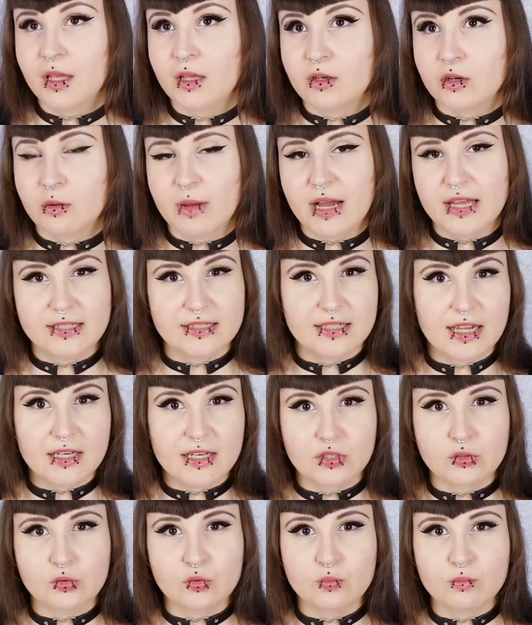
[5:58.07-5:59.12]
Normale
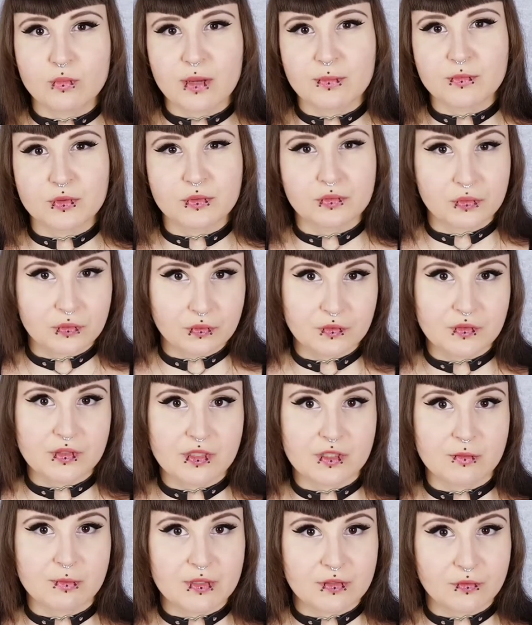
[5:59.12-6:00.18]
kleine Tuben haben so
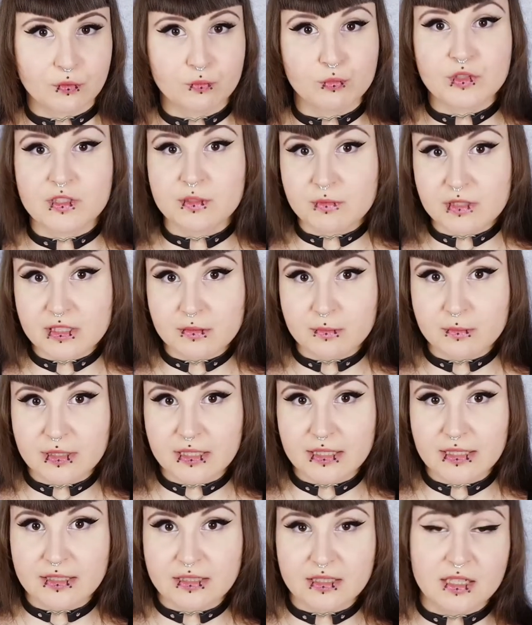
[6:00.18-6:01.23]
50 bis 75
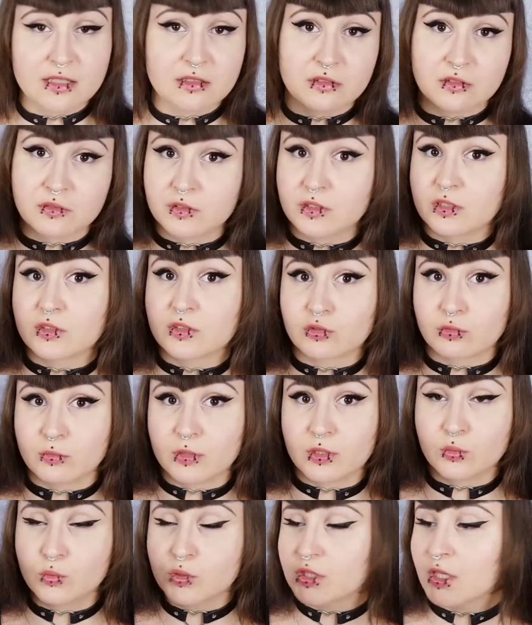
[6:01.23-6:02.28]
Milliliter, also ich finde das schon mal
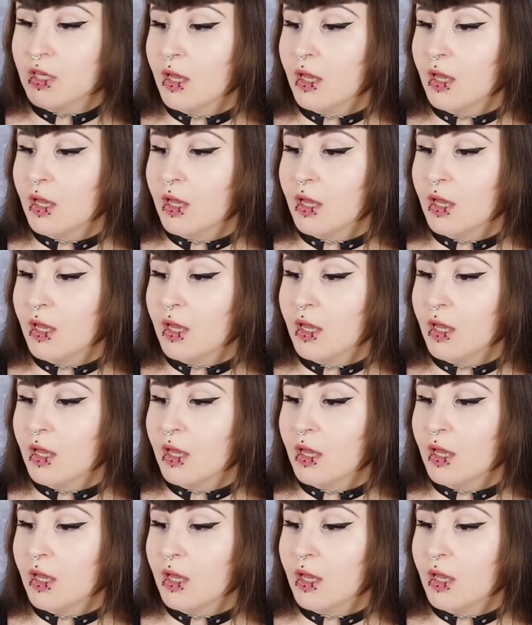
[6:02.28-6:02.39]
gut.